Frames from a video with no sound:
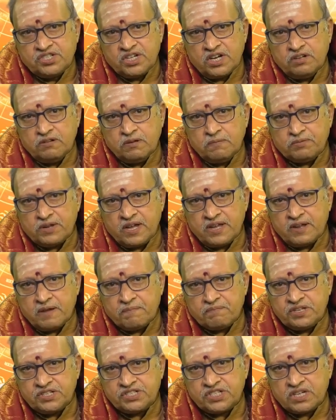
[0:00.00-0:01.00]
చెడును
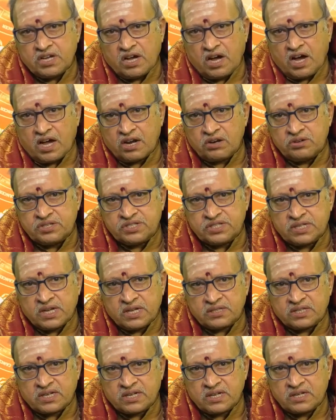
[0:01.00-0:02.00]
ప్రేరేపించే ఆలోచన
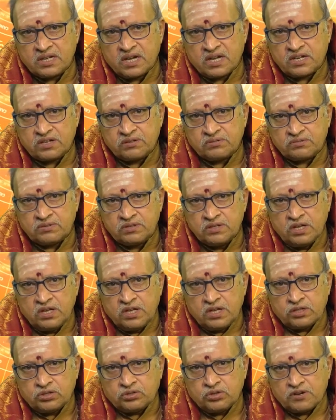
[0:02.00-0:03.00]
తరంగాలను
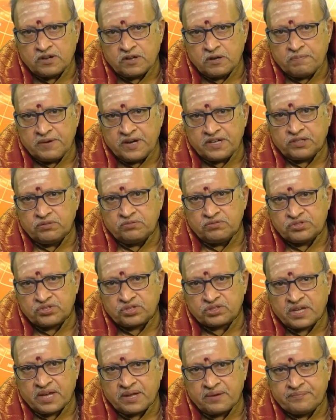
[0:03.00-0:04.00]
తొక్కిపెట్టి
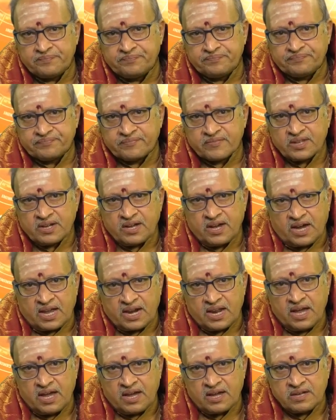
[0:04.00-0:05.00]
ఉంచుతాయి
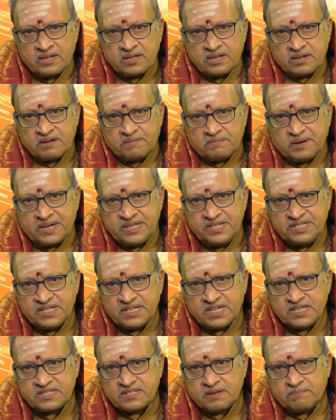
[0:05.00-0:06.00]
అలా
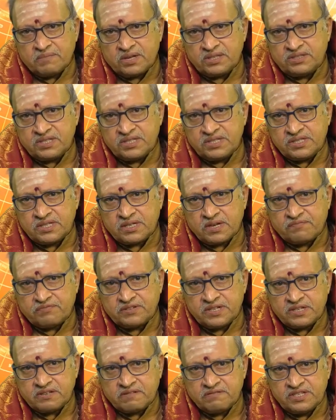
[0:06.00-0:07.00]
మంచికి సంబంధించిన
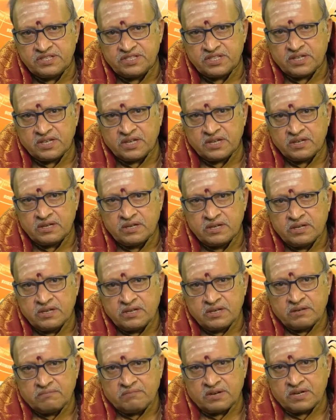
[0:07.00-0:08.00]
ఫ్రీక్వెన్సీని
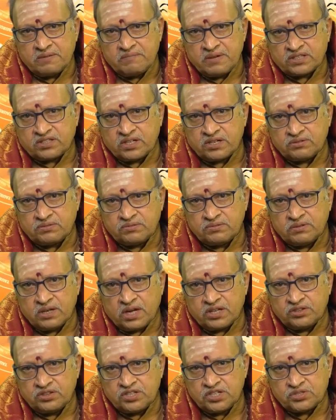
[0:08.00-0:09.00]
మన మెదడుకు
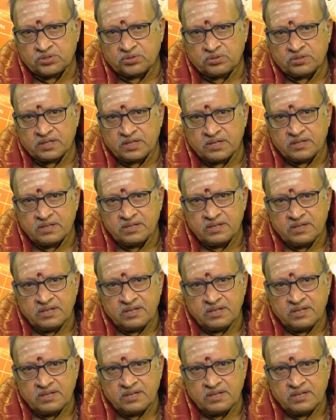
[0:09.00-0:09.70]
అందిస్తుంది